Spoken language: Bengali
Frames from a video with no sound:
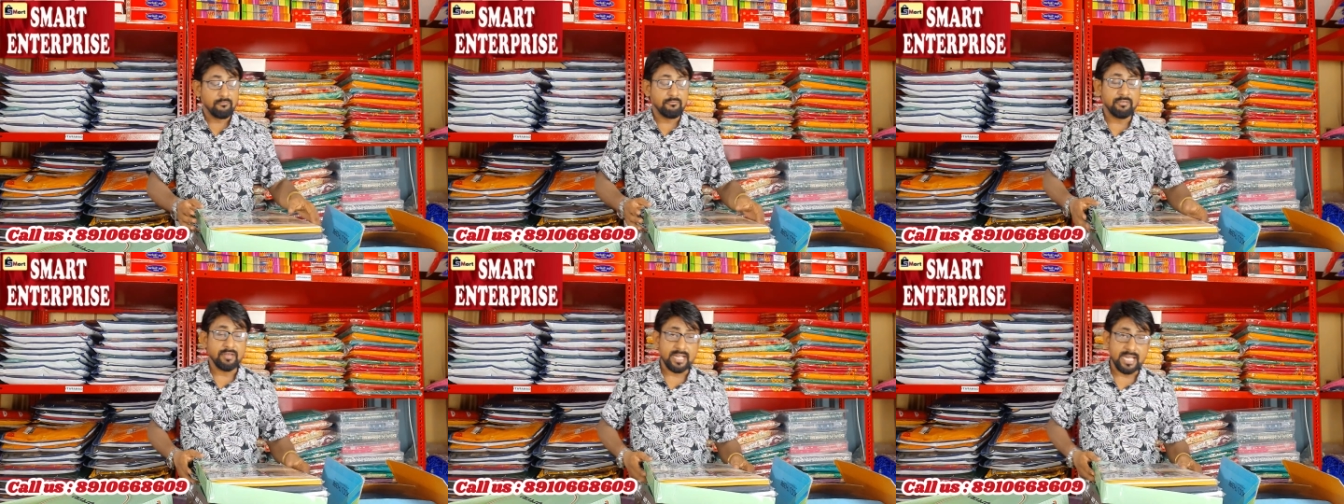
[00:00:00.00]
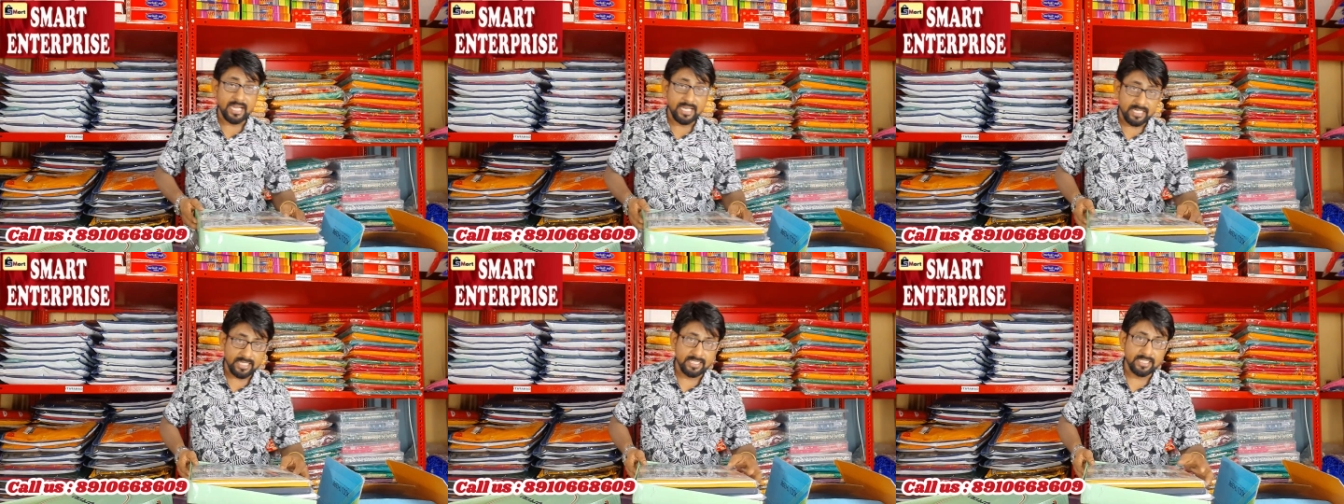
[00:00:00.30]

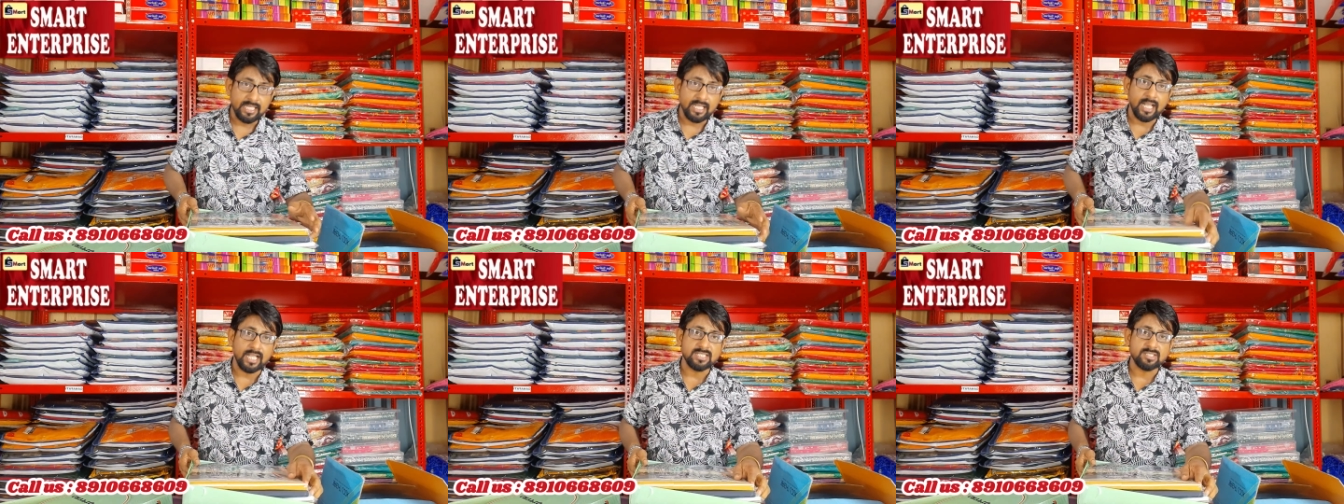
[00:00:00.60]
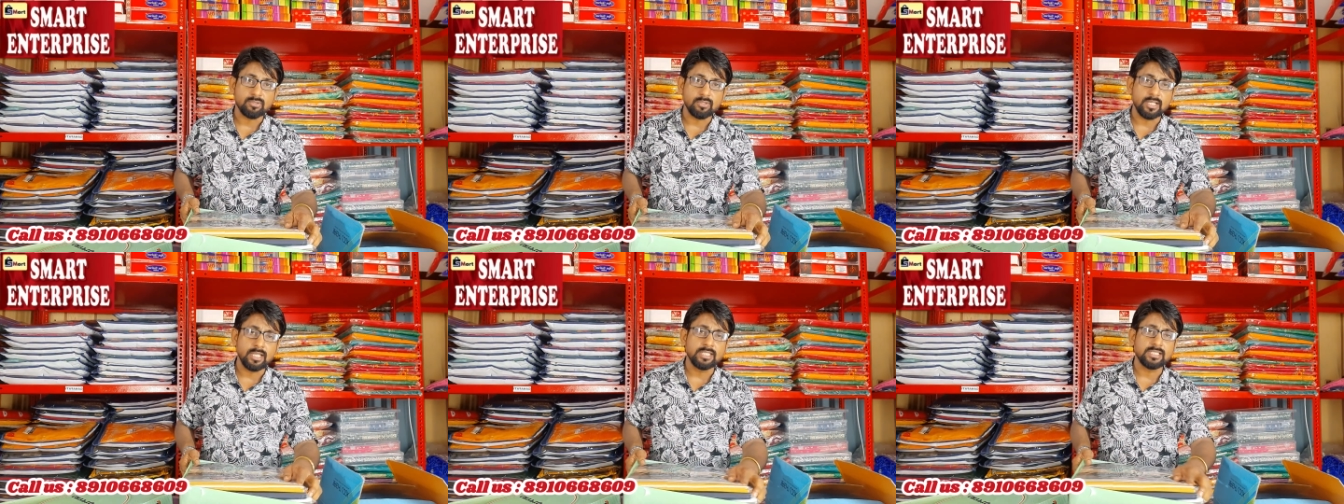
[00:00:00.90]
ভ্যারাইটি নিয়ে কাজ
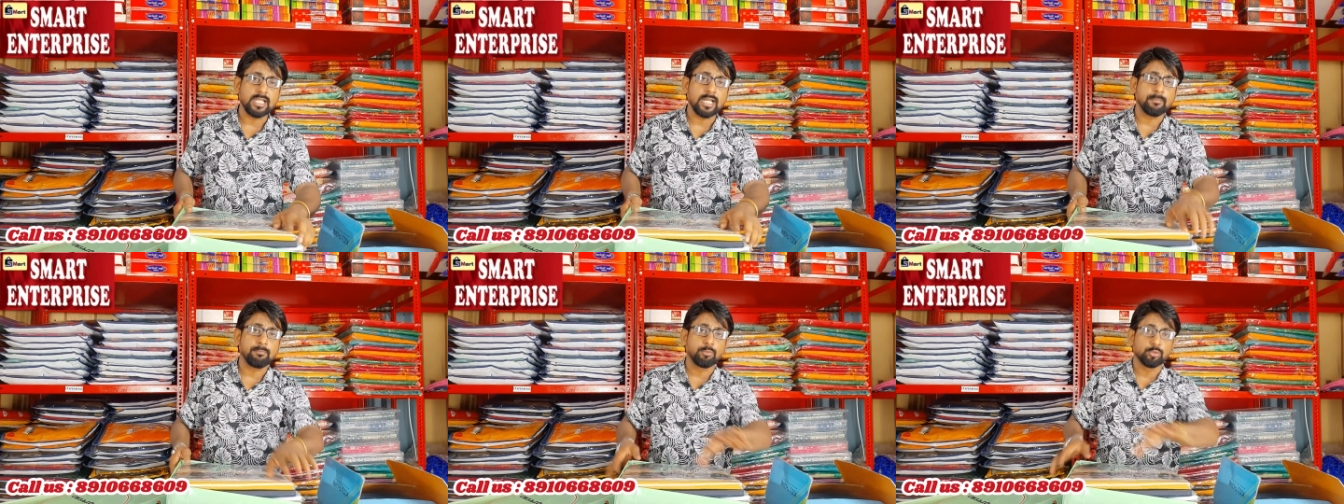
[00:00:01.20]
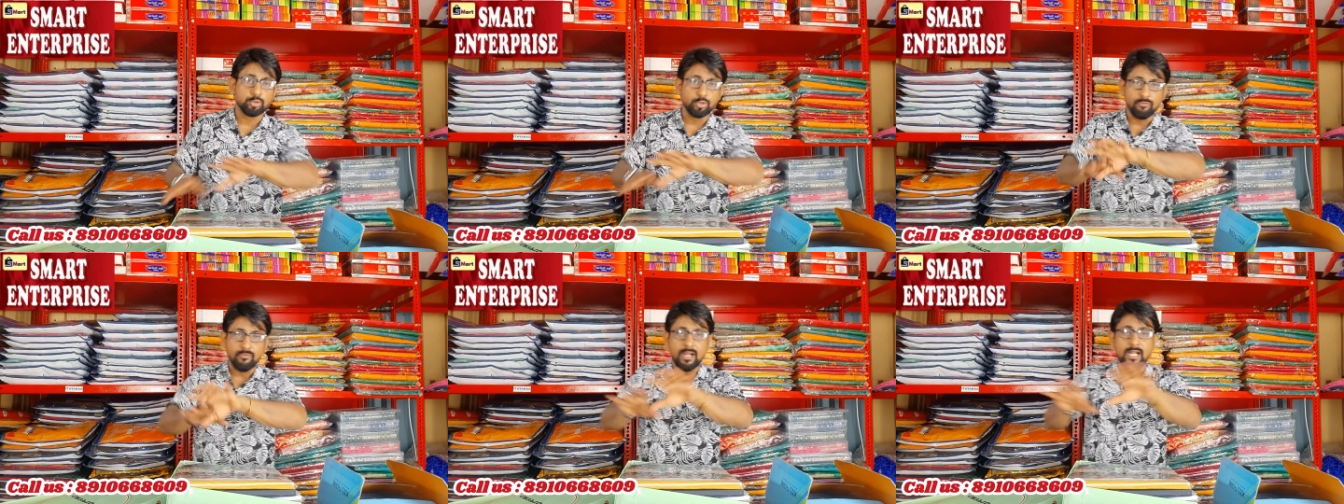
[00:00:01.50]
করে যারা
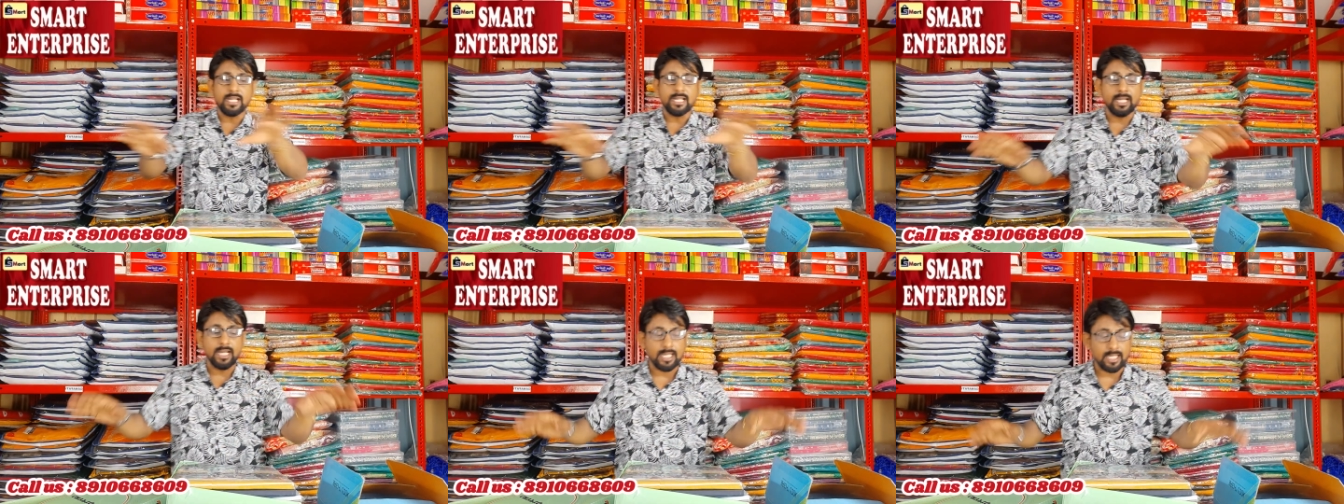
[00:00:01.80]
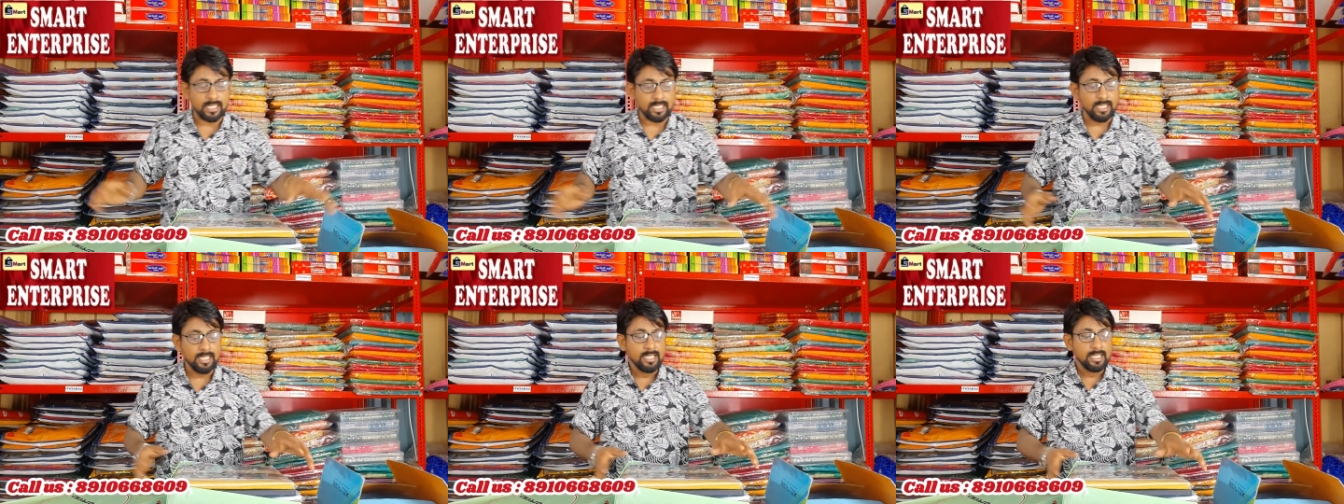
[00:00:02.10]
প্রচুর ভ্যারাইটি
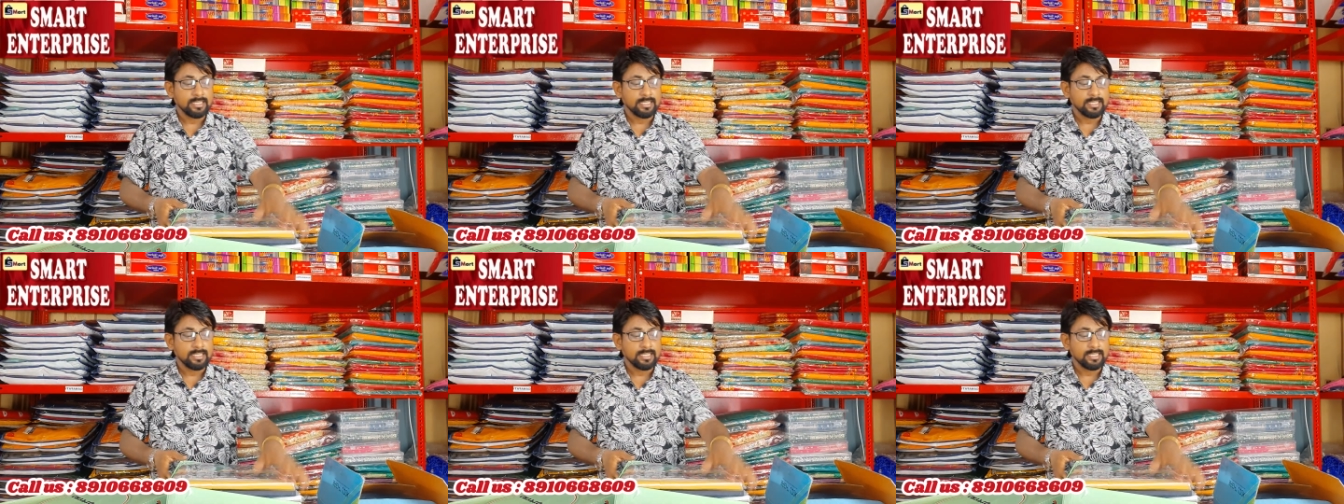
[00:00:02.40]
রাখে